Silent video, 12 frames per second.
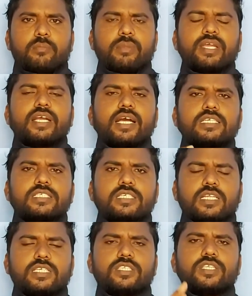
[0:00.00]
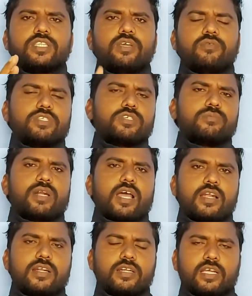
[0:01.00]
మీ కష్టార్జితం
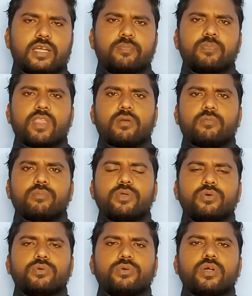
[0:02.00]
దీవించబడాలంటే మీరు